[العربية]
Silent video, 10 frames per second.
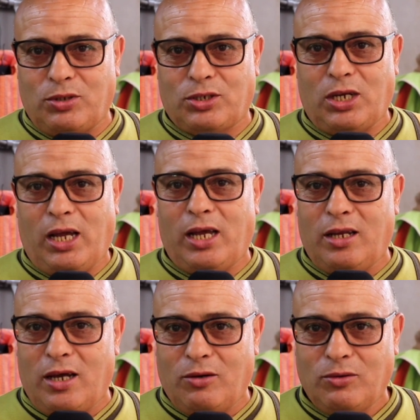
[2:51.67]
ديك
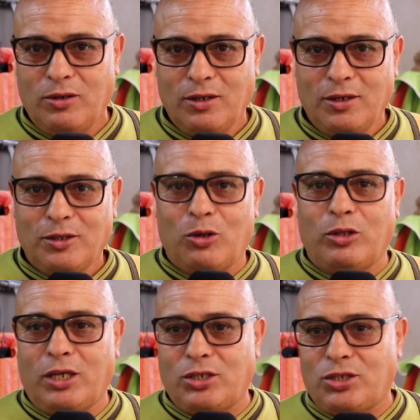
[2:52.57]
الشعاله دخل
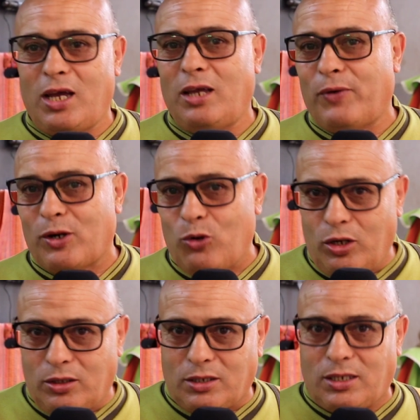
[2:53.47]
تعشى يفرقوا
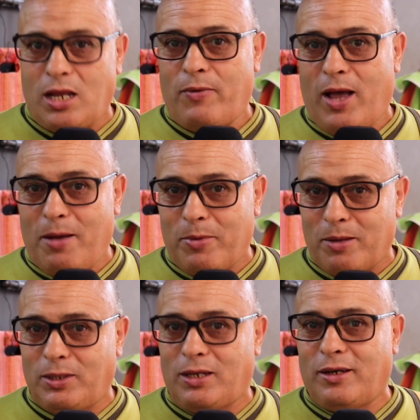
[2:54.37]
عليك ديك الزلافه عامره
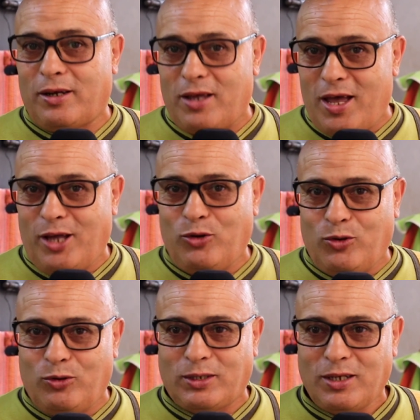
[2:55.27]
بديك الكركاع
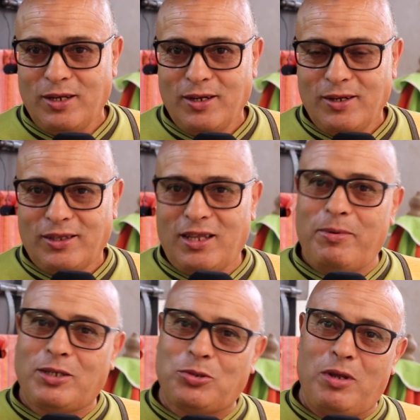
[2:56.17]
لوز
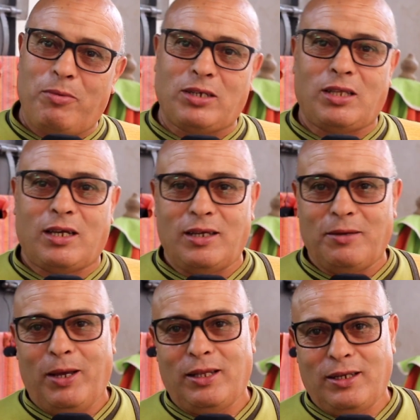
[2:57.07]
دابا شويه مابقاش داك
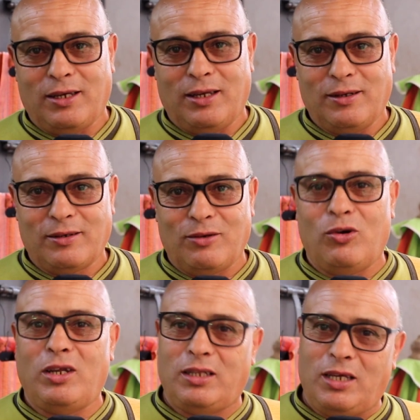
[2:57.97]
بحال ديك
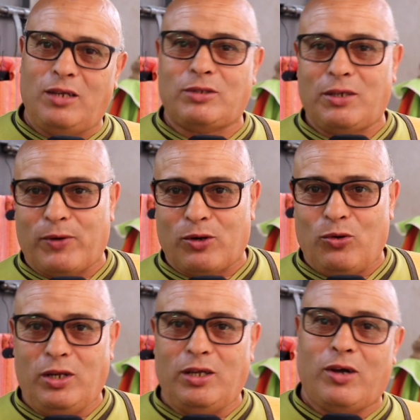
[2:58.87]
الوالدين وتيفرقوا عليك